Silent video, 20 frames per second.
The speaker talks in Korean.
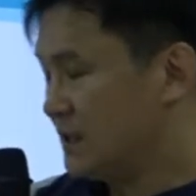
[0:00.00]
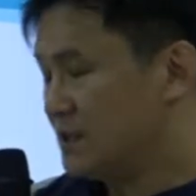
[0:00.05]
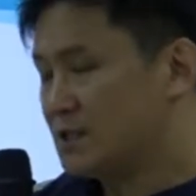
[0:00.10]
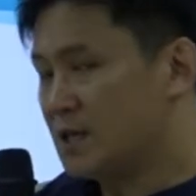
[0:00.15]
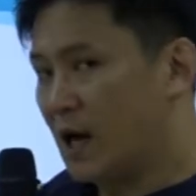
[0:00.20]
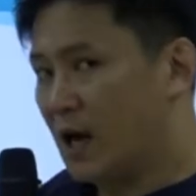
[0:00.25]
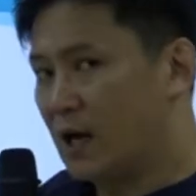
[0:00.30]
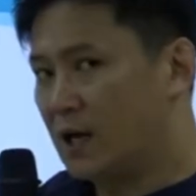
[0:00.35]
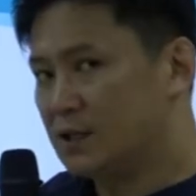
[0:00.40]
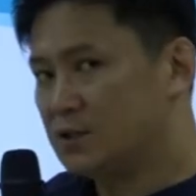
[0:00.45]

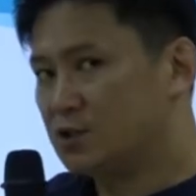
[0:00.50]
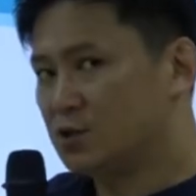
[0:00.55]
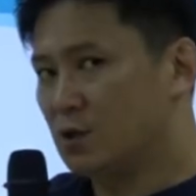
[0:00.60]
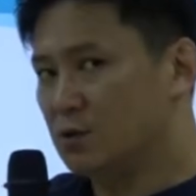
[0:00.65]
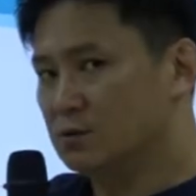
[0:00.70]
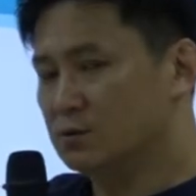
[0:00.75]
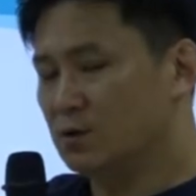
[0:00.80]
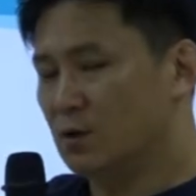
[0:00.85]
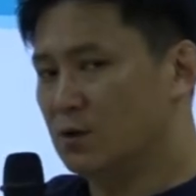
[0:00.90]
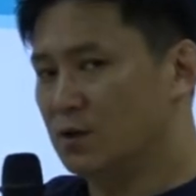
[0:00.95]
자
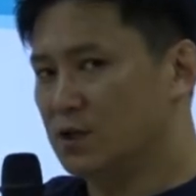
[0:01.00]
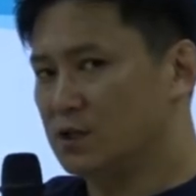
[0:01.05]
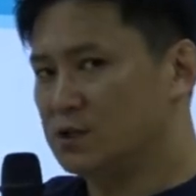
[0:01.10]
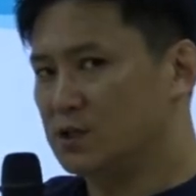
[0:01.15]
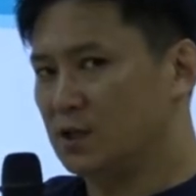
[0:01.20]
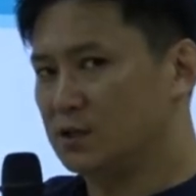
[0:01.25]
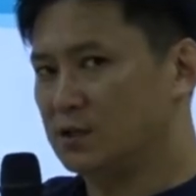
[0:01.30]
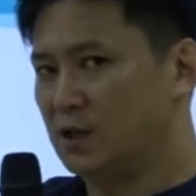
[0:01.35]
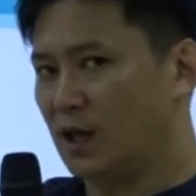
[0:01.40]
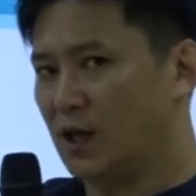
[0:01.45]
청동기
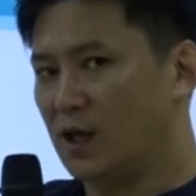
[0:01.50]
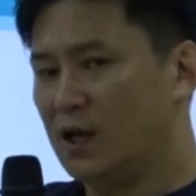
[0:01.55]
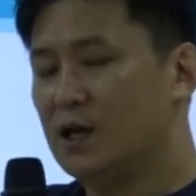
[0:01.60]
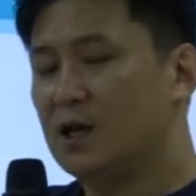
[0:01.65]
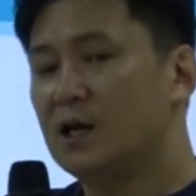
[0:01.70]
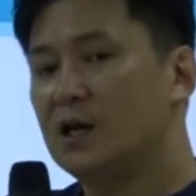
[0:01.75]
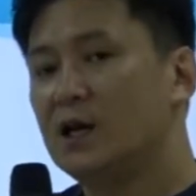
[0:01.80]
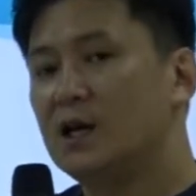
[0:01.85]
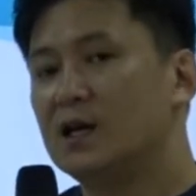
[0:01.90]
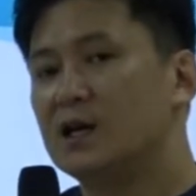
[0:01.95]
시대 때
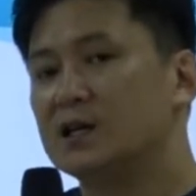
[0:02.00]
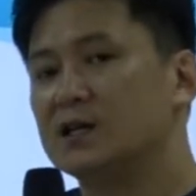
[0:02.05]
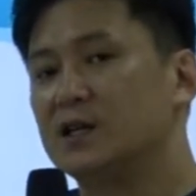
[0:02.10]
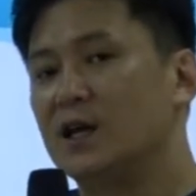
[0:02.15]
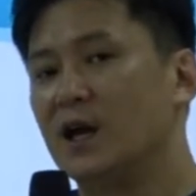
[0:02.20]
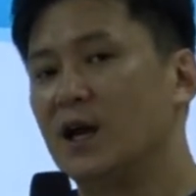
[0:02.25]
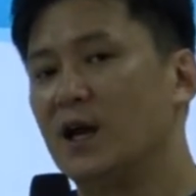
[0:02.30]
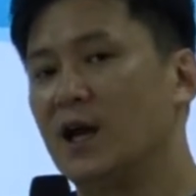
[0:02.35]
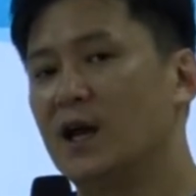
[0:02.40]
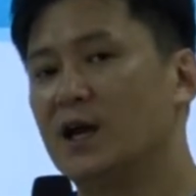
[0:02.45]

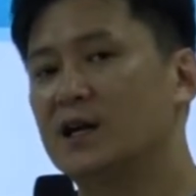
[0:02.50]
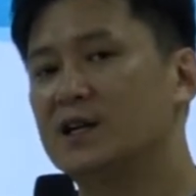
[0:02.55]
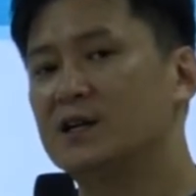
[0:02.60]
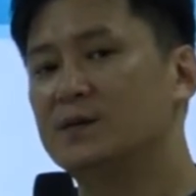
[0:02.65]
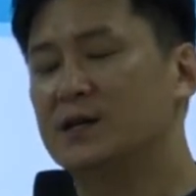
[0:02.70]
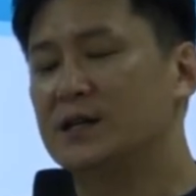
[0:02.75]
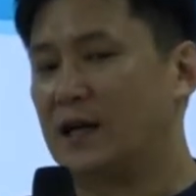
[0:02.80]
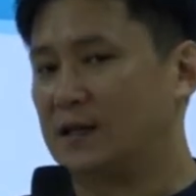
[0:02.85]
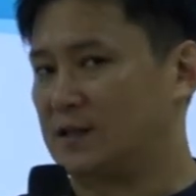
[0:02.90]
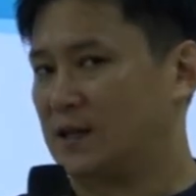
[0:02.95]

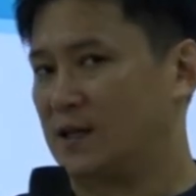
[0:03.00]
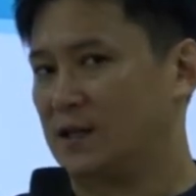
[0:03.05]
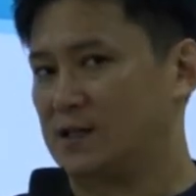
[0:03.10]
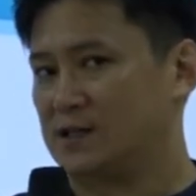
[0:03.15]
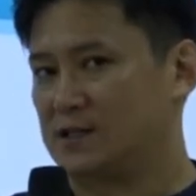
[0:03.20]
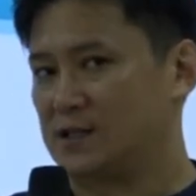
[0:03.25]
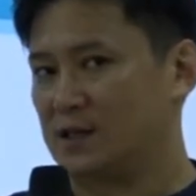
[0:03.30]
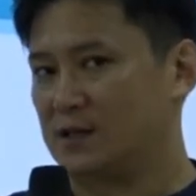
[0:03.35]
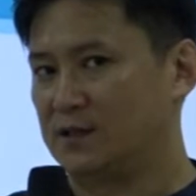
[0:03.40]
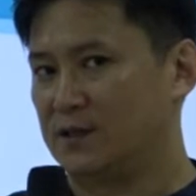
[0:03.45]
계급이 나타나기
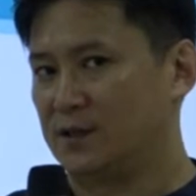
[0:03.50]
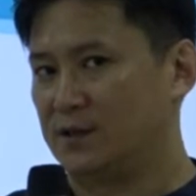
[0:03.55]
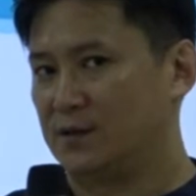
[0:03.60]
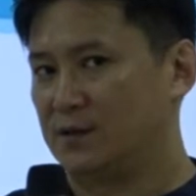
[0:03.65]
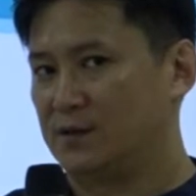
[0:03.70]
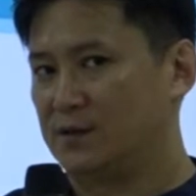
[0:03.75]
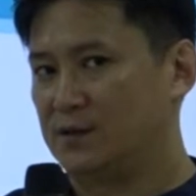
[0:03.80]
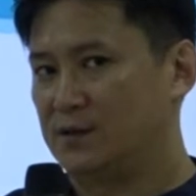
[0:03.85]
시작을 해요.